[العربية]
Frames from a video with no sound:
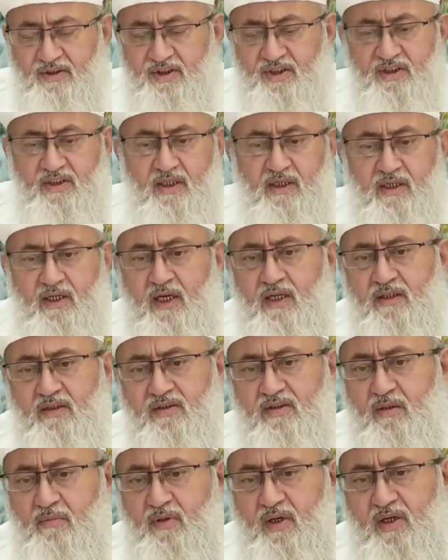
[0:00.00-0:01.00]
عن دين
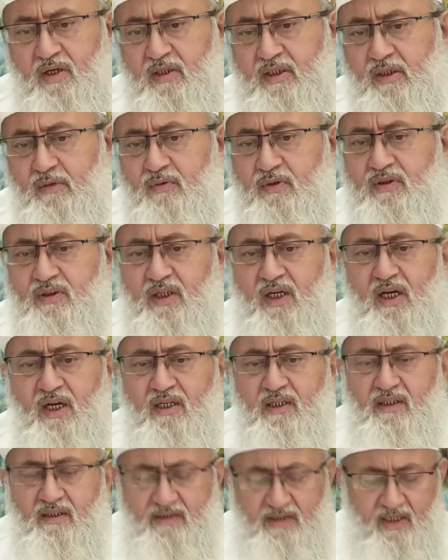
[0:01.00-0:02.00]
الله تبارك
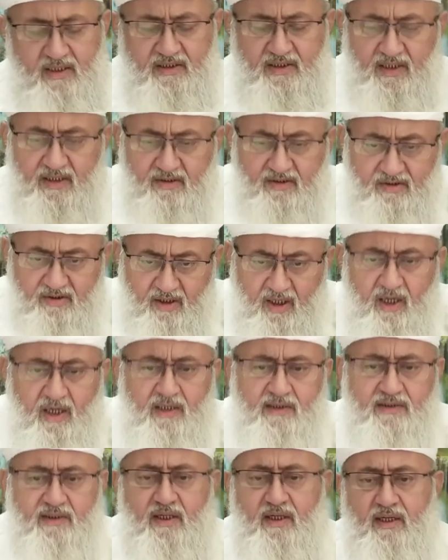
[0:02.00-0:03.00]
وتعالى يعني
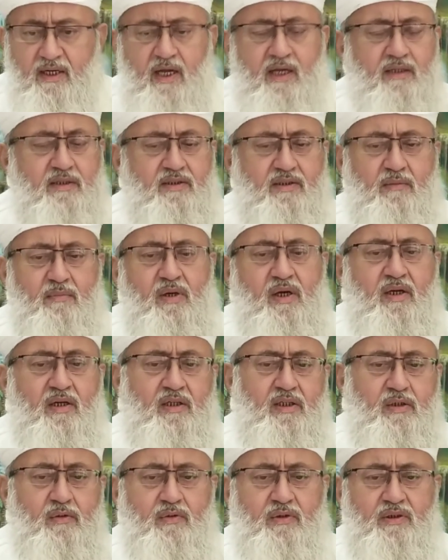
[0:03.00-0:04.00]
عن طاعة الله
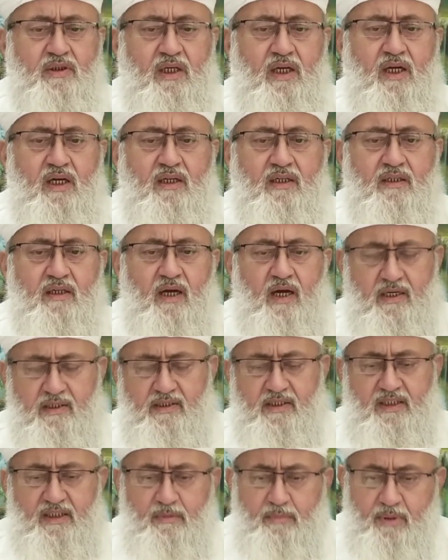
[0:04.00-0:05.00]
تبارك
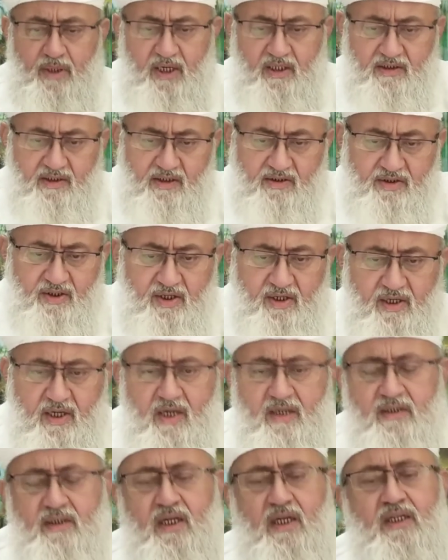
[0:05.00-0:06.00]
وتعالى عن
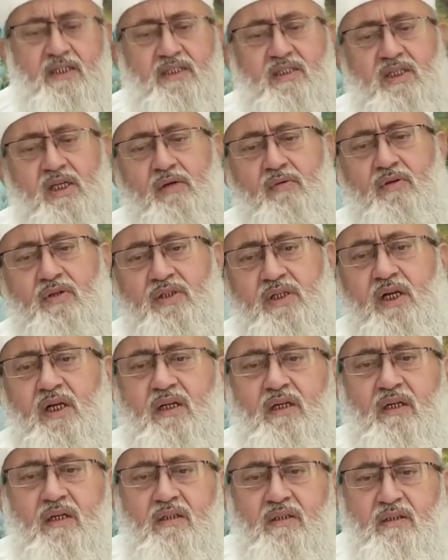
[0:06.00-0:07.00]
عبادة الله عز
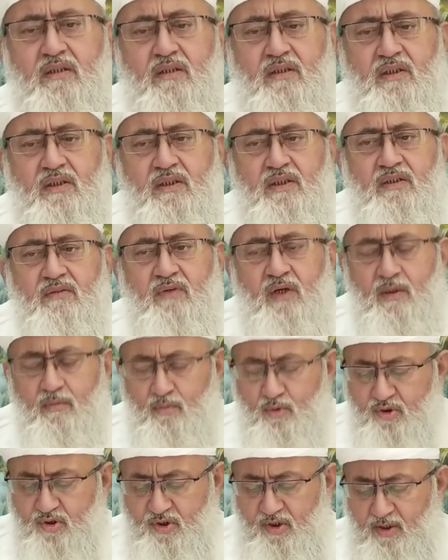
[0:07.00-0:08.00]
وجل
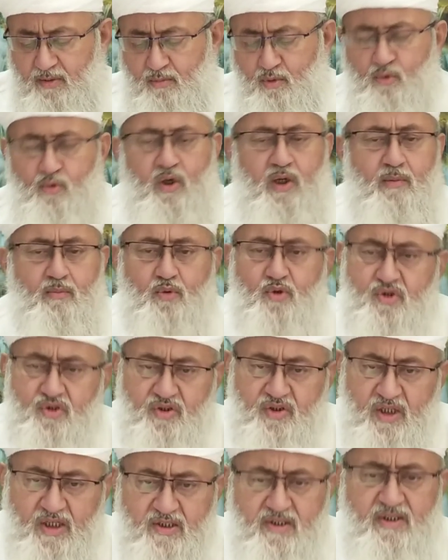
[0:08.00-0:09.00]
والمسلم هو
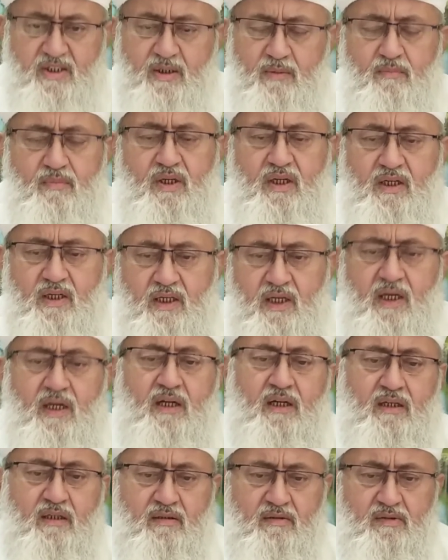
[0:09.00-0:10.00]
المستسلم
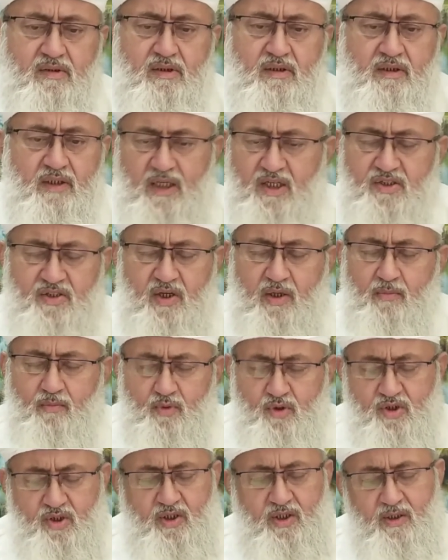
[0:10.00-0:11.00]
لله
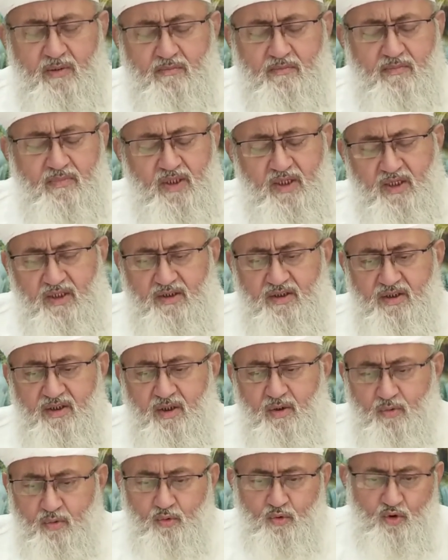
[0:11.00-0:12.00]
ليس المسلم
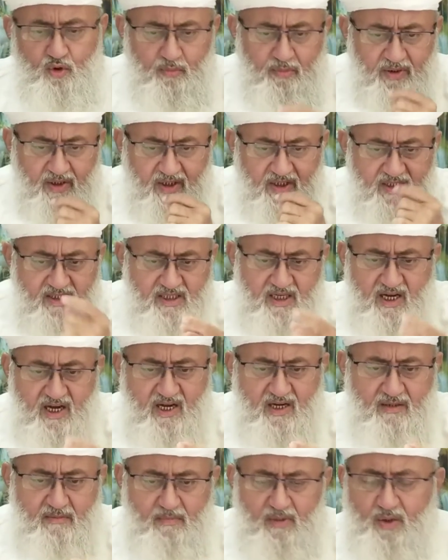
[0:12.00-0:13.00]
الذي يقول
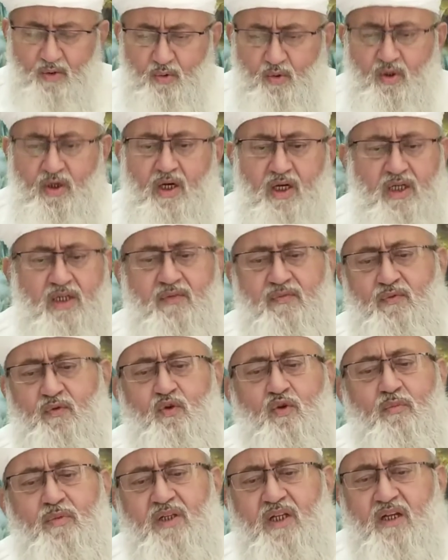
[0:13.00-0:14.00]
باللسان ما
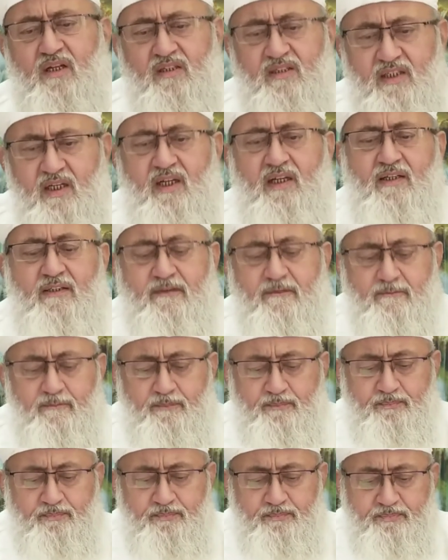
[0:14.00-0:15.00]
يخالفه
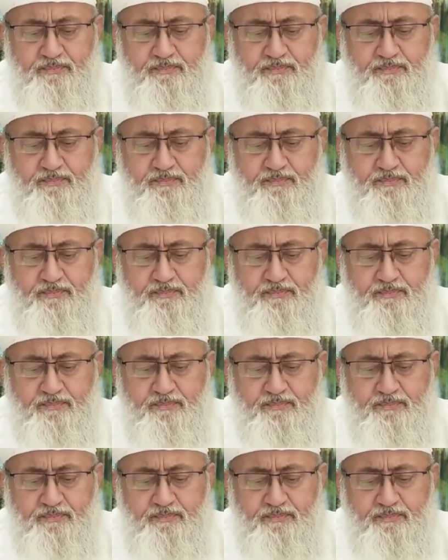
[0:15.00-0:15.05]
بالأركان